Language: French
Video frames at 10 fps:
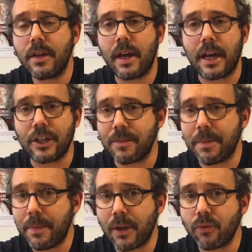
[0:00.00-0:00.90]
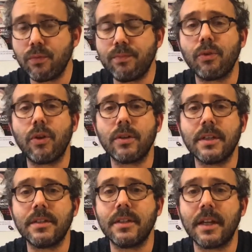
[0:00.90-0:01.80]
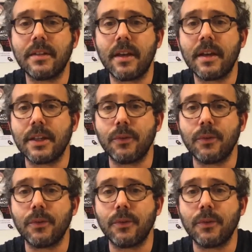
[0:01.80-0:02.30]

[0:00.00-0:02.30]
à jamais perdues pour leur destinataire qui